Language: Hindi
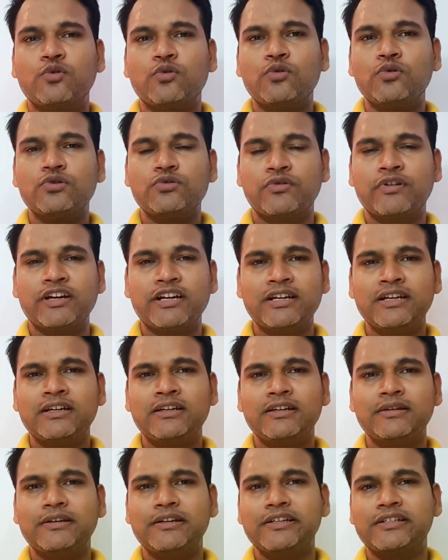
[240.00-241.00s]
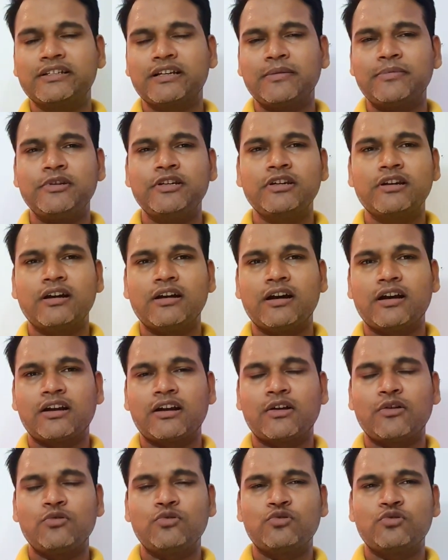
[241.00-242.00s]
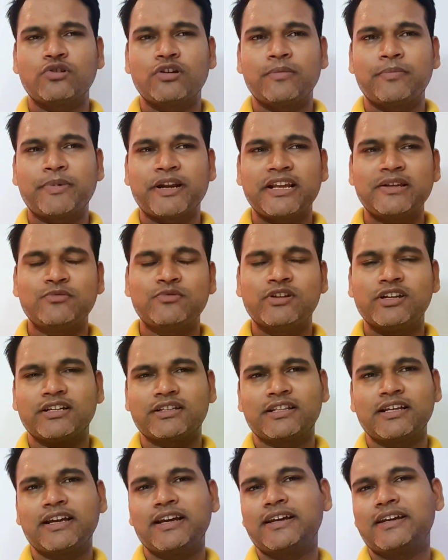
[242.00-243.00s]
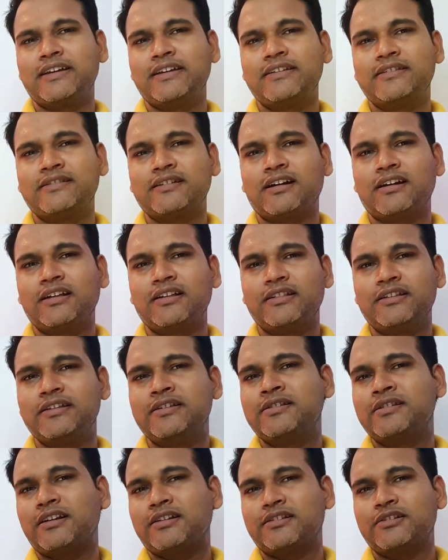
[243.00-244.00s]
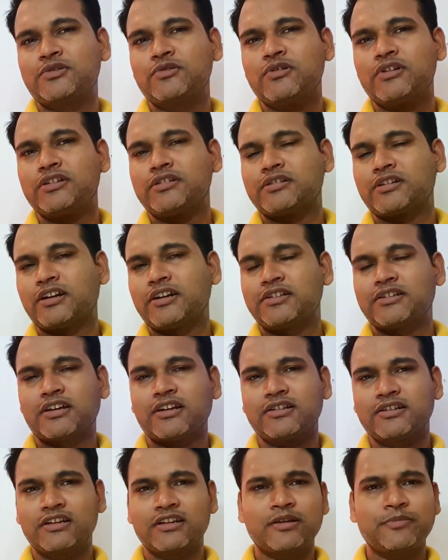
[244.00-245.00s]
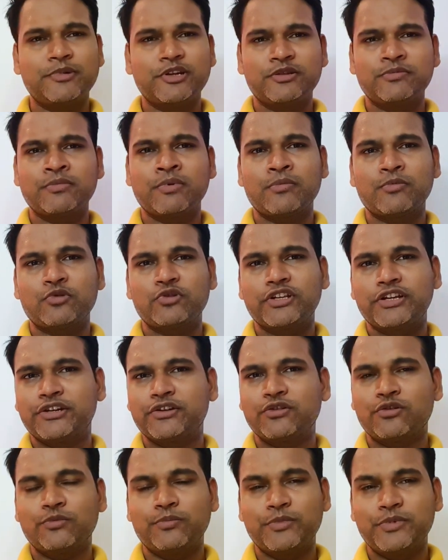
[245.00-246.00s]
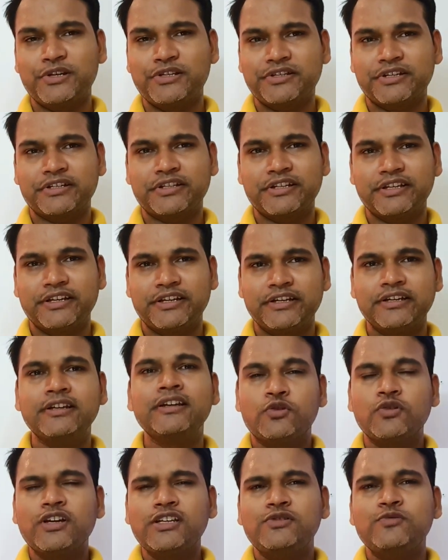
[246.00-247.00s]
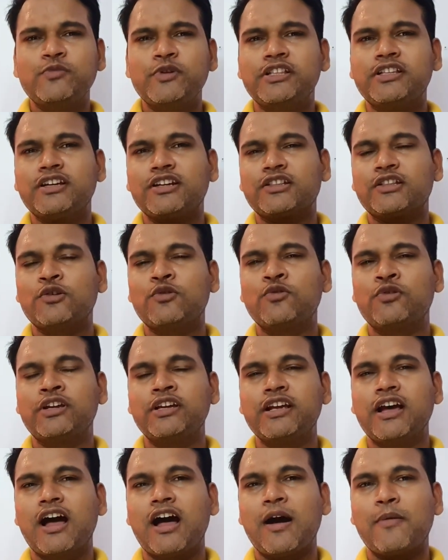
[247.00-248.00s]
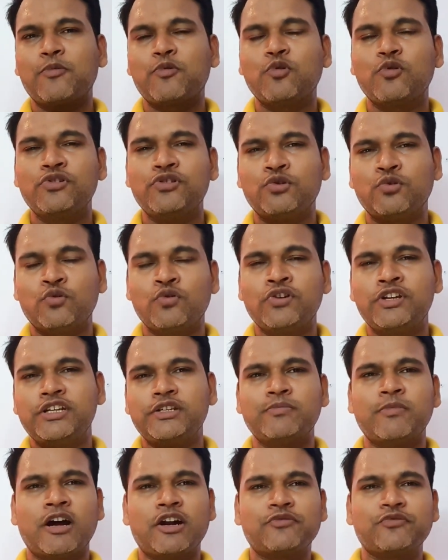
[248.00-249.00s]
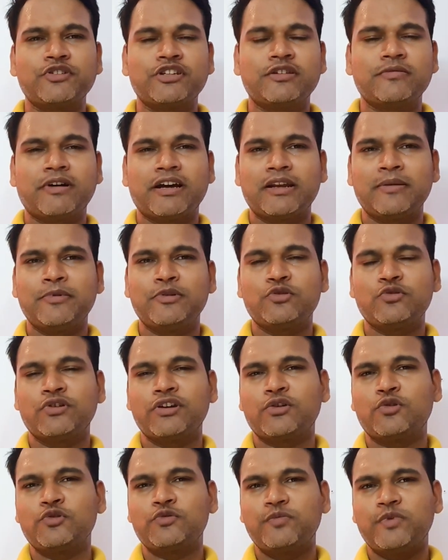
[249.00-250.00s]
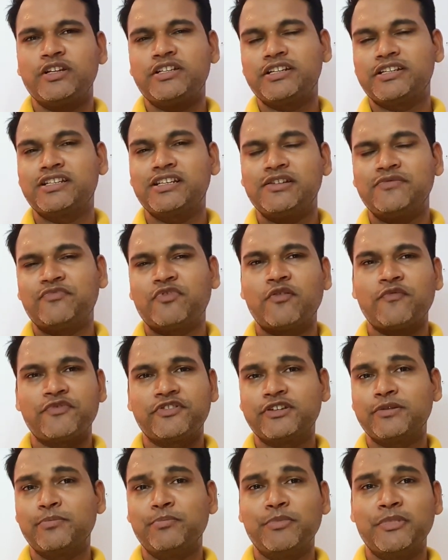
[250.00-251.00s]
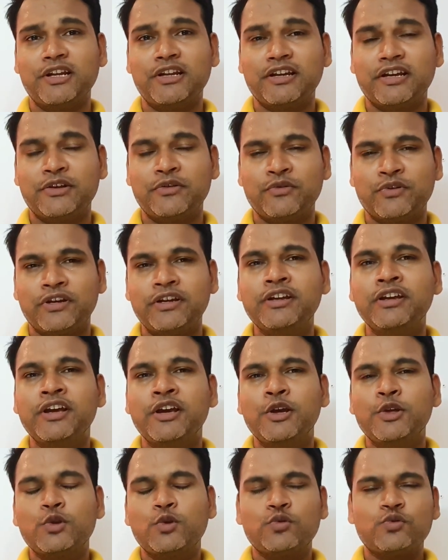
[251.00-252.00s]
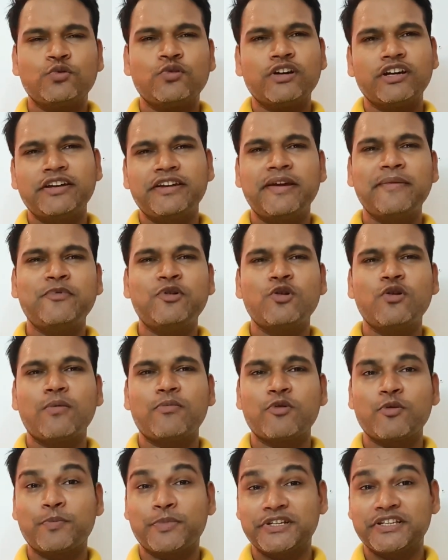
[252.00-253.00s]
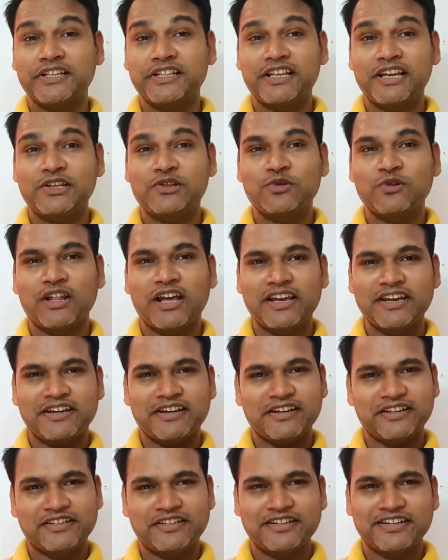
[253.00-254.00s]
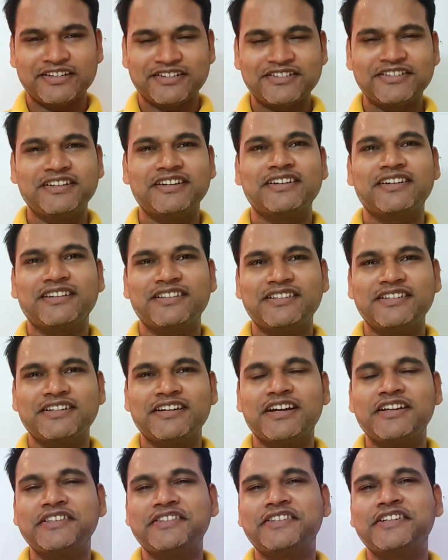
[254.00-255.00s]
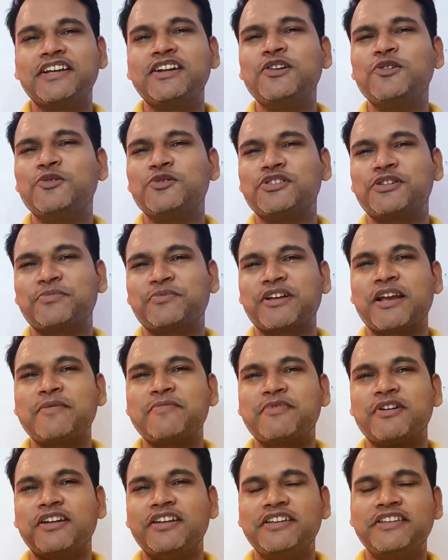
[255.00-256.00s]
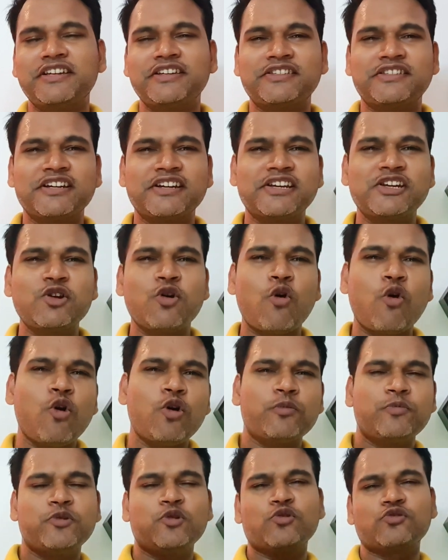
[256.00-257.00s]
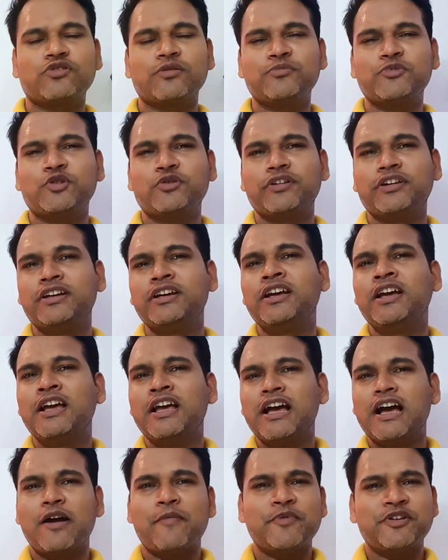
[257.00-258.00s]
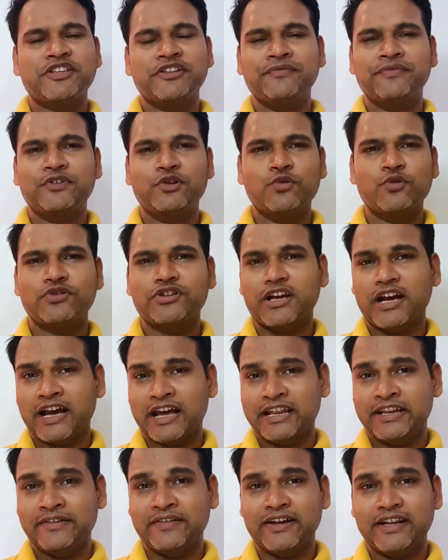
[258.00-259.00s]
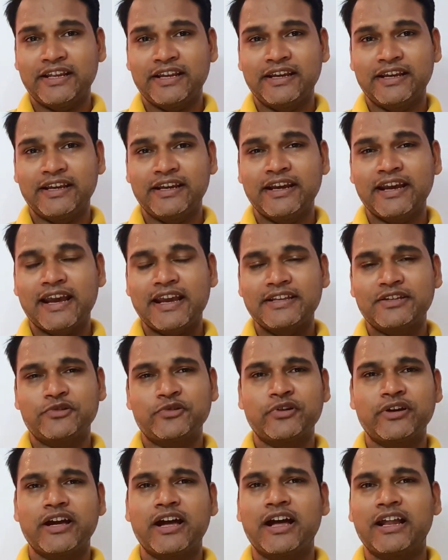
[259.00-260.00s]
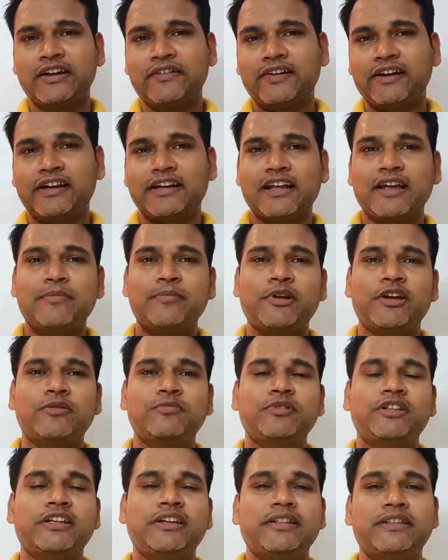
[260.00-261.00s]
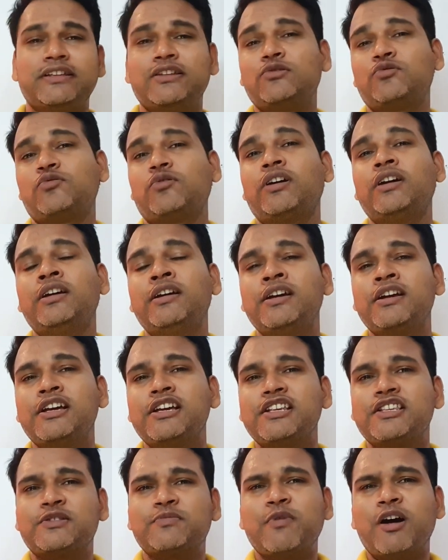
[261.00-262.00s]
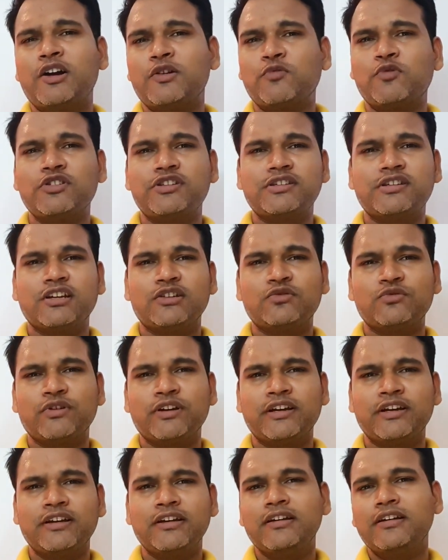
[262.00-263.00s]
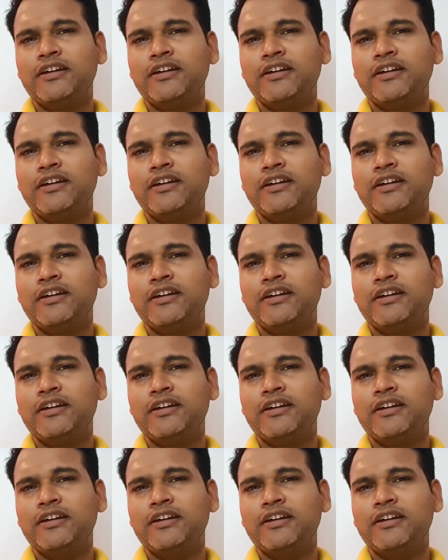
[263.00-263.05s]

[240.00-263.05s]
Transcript: तो जो है इसका भी अराउंड जो है प्राइस मुझे लगता है कि साढ़े तीन हज़ार से जो है साढ़े चार हज़ार के बीच में आपको देखने को मिल सकती है इस उम्मीद करता हूँ कि आपको इन दोनों ही स्मार्ट वॉच के बारे में जो है कुछ बेसिक से इन्फॉर्मेशन मिल गई होंगी दोस्तों अगर ये वीडियो आपको पसंद आई तो लाइक कर दीजिएगा शेयर कर दीजिएगा चैनल को सब्सक्राइब कर लीजिए इस तरह की और भी औसम जो है अमेजिंग वीडियोज़ आने वाले हैं एंड जो है आने वाले टाइम में हम धीरे धीरे जो है स्मार्ट वॉच का जो है